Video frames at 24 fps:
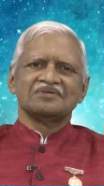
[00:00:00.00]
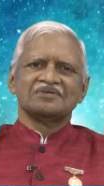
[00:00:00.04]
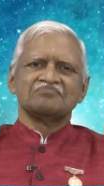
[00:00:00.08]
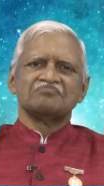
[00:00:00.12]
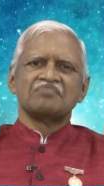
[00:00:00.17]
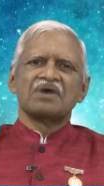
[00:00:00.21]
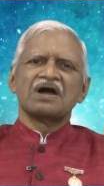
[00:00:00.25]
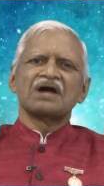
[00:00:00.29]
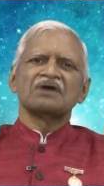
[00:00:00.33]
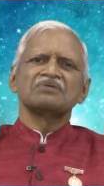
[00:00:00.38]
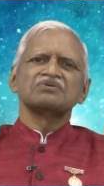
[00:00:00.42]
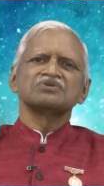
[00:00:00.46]

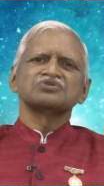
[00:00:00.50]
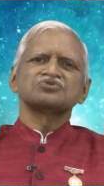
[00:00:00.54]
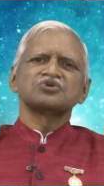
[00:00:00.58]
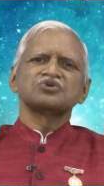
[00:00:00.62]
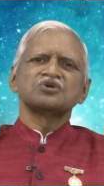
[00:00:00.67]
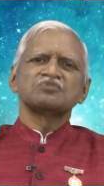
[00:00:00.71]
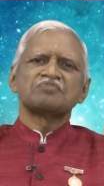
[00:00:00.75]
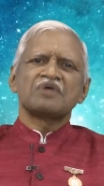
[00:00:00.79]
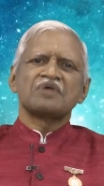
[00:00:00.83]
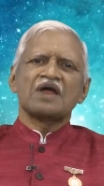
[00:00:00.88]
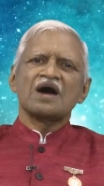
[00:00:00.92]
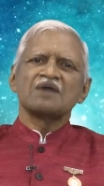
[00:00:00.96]

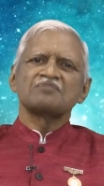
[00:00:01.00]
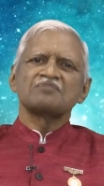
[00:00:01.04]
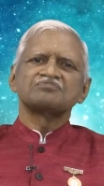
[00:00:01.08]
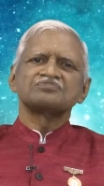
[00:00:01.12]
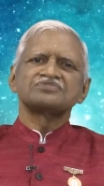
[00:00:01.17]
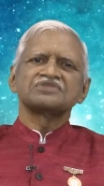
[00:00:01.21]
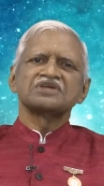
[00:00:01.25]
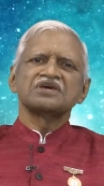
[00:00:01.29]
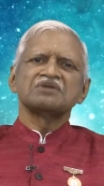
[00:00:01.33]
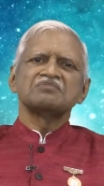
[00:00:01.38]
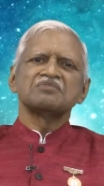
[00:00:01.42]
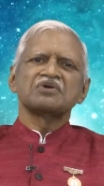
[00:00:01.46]
భగవంతుడి
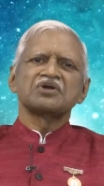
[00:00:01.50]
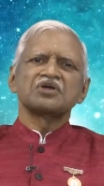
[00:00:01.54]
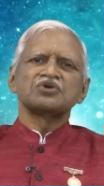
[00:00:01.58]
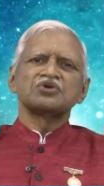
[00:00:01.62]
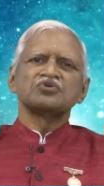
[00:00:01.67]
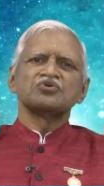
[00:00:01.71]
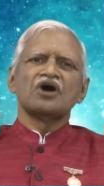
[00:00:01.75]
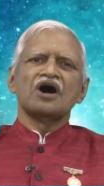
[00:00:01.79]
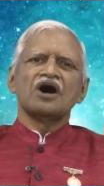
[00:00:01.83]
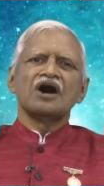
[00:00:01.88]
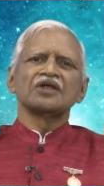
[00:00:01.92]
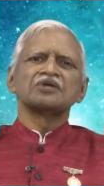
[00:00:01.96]
ప్రాప్తి
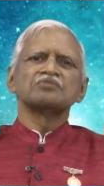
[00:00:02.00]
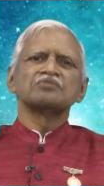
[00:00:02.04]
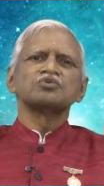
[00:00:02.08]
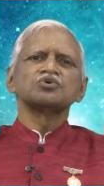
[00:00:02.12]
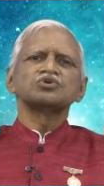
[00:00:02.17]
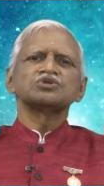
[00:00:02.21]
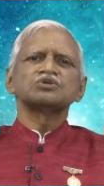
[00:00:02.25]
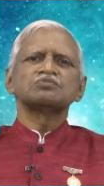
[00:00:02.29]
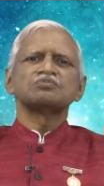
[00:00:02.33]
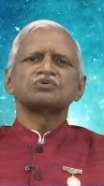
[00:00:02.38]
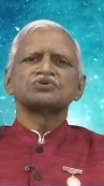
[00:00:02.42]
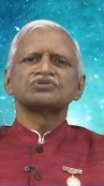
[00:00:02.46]
మరియు
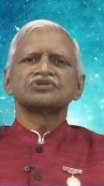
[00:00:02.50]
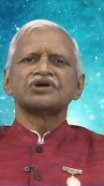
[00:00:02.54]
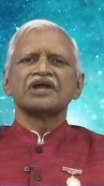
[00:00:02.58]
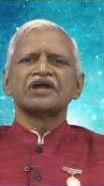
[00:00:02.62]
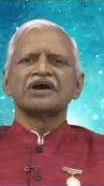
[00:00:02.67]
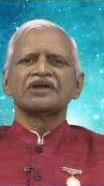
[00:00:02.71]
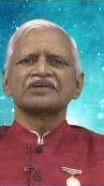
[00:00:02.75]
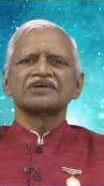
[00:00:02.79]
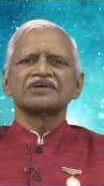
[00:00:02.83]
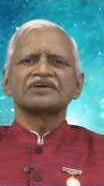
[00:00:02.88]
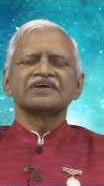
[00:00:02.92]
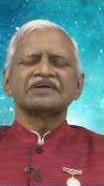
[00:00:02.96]
అనుభూతి
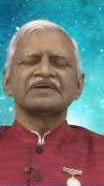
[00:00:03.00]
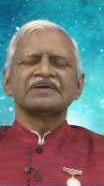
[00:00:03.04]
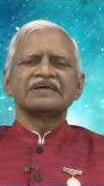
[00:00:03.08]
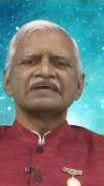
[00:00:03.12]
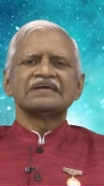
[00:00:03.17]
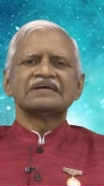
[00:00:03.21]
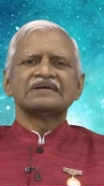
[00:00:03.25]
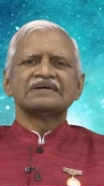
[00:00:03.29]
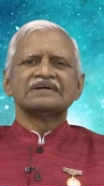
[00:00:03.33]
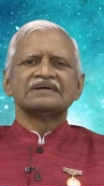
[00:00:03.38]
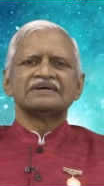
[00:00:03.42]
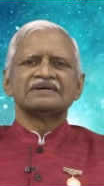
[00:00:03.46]
పొందడానికి
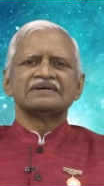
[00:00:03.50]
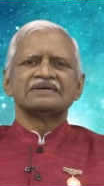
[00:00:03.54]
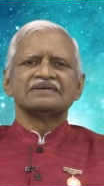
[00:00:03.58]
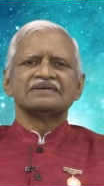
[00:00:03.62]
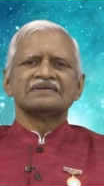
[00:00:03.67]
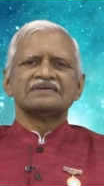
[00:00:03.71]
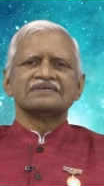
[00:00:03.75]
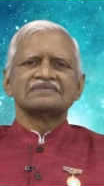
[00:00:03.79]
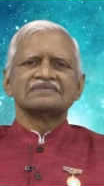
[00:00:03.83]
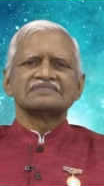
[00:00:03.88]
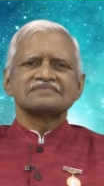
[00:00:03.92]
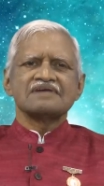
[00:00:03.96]

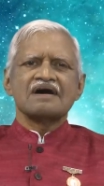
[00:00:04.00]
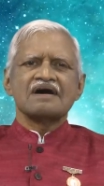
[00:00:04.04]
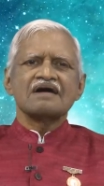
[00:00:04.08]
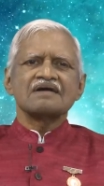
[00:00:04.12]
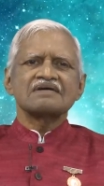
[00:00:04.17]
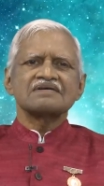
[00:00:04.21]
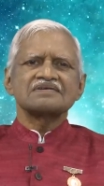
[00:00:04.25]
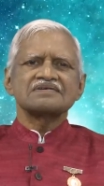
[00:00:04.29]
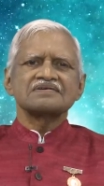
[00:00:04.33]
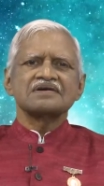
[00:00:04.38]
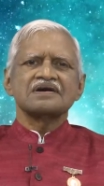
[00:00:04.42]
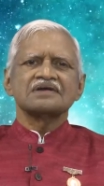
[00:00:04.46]

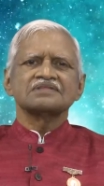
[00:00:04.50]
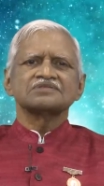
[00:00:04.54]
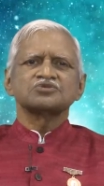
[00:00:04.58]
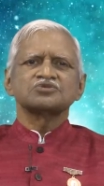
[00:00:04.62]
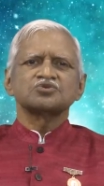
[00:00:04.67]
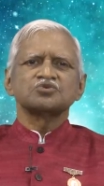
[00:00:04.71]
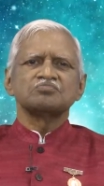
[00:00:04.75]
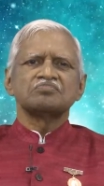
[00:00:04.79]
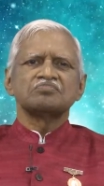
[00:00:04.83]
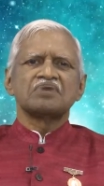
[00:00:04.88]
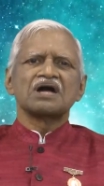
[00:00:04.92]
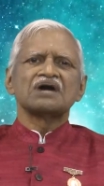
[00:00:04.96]

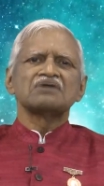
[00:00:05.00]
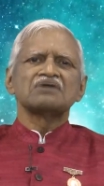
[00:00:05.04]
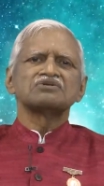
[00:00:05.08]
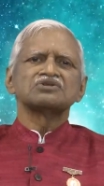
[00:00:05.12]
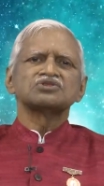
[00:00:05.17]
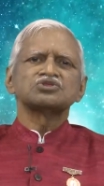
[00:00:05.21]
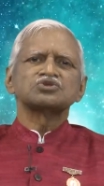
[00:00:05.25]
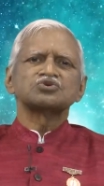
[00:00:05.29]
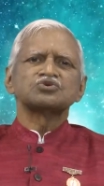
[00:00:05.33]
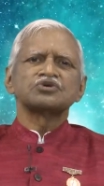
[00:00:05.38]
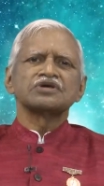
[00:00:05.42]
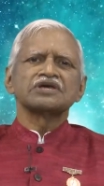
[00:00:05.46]
సాక్షాత్తు
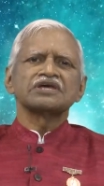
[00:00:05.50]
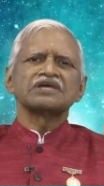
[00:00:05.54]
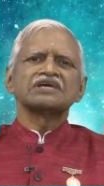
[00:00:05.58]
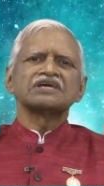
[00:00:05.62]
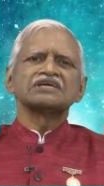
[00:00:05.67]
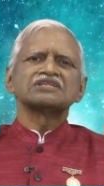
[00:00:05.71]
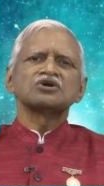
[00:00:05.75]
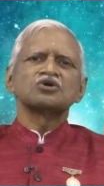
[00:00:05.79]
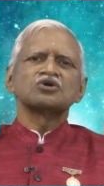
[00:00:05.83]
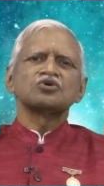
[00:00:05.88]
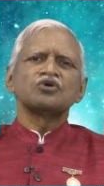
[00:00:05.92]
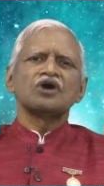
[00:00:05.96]
భగవంతుడే
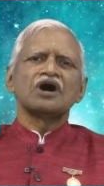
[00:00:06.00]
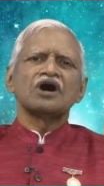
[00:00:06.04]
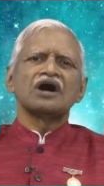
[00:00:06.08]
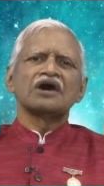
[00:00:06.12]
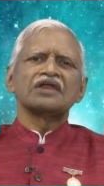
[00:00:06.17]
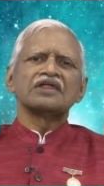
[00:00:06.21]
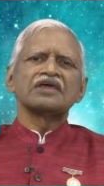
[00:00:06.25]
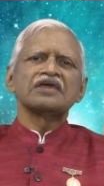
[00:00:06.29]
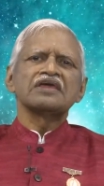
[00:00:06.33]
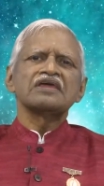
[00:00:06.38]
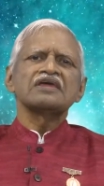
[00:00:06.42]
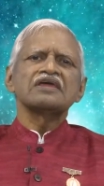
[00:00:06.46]
గీతలో
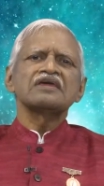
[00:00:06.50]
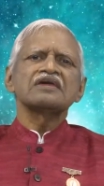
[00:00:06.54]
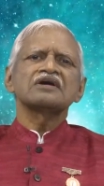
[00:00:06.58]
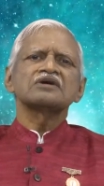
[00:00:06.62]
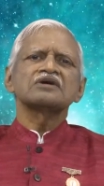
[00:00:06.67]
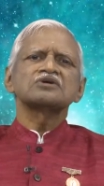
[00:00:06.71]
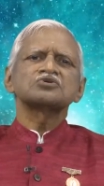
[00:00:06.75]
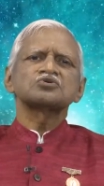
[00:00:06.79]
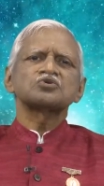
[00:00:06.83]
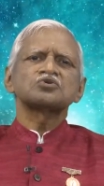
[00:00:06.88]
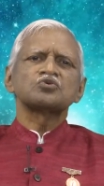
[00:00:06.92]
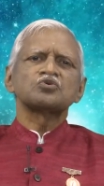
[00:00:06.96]
అనేక
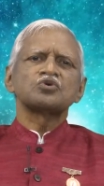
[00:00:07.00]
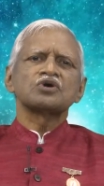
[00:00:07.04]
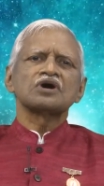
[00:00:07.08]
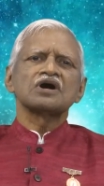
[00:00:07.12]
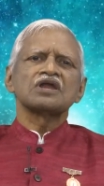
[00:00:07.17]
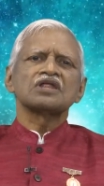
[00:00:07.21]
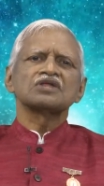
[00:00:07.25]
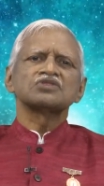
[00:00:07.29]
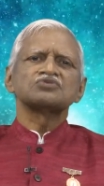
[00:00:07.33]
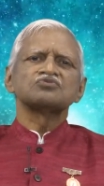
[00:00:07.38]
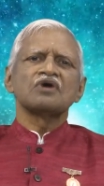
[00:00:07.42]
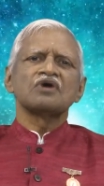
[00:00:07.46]

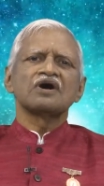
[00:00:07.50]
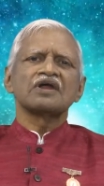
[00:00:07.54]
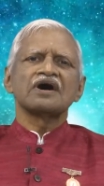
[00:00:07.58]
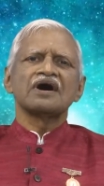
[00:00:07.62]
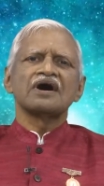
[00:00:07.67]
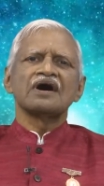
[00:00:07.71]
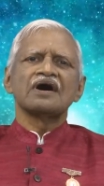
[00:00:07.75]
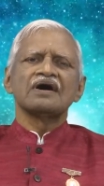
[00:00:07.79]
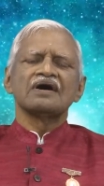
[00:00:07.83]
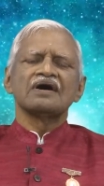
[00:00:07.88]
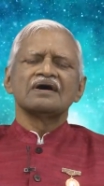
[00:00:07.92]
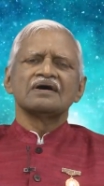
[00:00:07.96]
శ్లోకాల ద్వారా
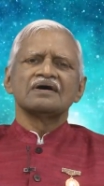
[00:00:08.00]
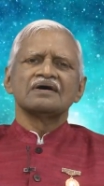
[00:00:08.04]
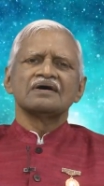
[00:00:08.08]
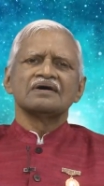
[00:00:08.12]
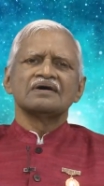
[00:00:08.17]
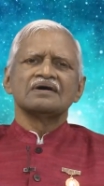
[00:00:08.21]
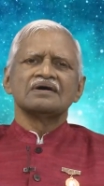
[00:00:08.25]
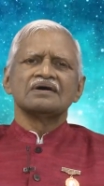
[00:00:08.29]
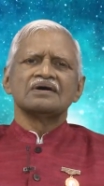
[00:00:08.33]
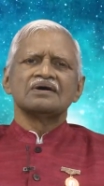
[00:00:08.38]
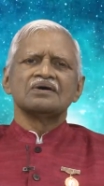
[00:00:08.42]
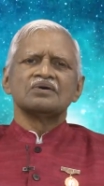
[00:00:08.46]

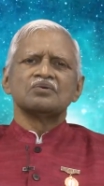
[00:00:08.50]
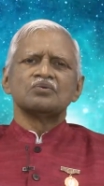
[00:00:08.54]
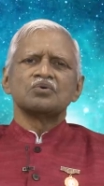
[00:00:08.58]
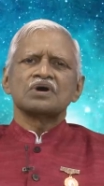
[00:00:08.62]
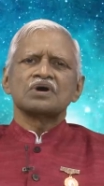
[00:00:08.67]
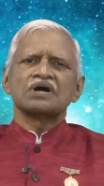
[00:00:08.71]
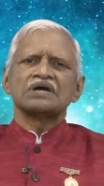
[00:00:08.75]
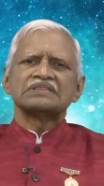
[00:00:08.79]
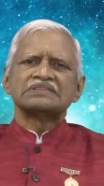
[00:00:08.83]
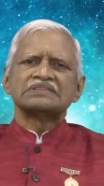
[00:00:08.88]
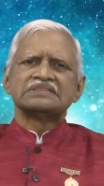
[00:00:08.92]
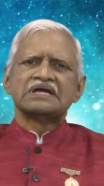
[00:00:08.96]

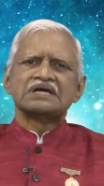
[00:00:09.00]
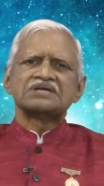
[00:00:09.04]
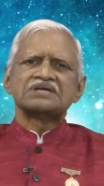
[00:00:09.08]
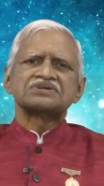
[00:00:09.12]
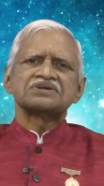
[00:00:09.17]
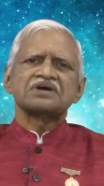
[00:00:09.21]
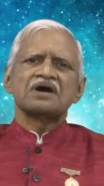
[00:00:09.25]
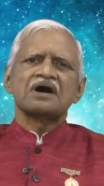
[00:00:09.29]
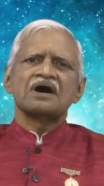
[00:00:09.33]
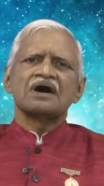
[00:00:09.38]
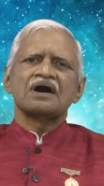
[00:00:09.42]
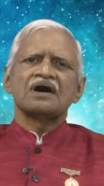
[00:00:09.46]
ఒక
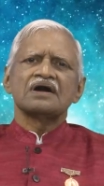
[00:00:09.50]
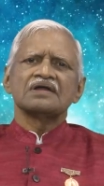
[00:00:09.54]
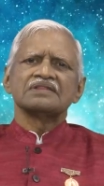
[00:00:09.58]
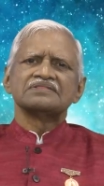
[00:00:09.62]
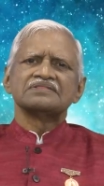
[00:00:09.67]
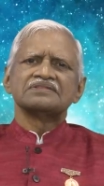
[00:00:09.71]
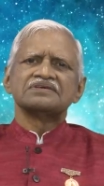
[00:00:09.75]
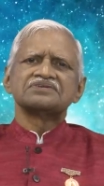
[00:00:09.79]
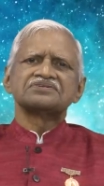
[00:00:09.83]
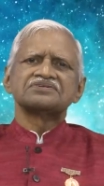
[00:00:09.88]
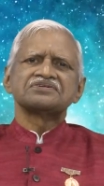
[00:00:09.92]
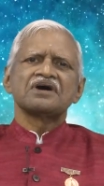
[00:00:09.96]
దశ
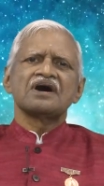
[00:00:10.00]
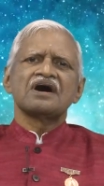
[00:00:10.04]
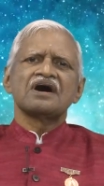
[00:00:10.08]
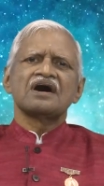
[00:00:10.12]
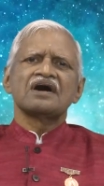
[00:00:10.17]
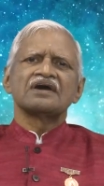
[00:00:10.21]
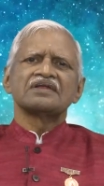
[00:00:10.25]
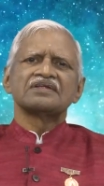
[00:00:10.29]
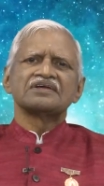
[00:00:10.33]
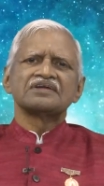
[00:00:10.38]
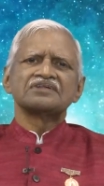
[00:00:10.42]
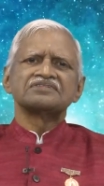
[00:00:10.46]
దిశ
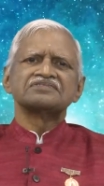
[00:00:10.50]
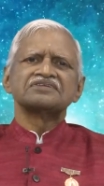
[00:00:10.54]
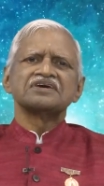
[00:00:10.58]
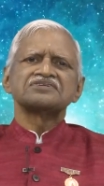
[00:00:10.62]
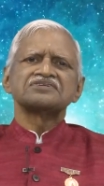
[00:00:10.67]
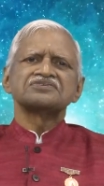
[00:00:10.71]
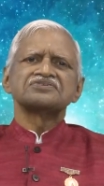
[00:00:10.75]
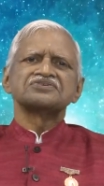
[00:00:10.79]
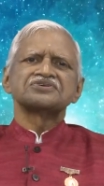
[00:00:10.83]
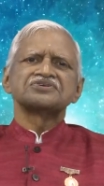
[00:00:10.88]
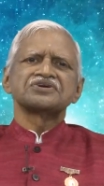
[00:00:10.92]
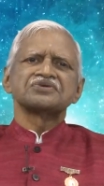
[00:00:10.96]

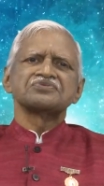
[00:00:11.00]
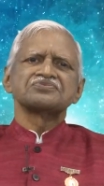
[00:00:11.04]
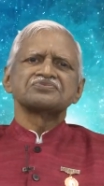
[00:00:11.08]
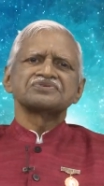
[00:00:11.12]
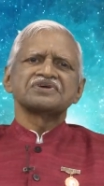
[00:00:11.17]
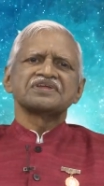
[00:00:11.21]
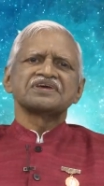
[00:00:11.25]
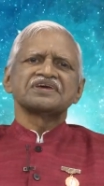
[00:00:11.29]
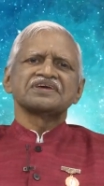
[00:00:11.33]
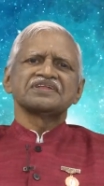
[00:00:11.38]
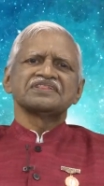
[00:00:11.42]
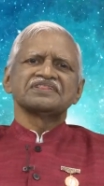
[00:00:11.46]
నిర్దేశించడం
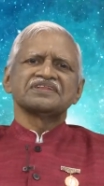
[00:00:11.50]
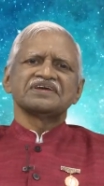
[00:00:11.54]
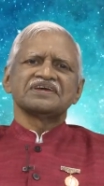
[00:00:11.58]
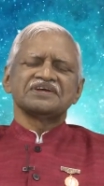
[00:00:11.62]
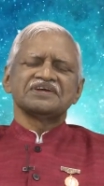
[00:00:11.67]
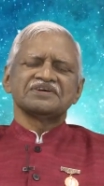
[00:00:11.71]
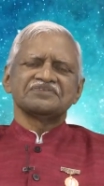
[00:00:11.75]
జరిగింది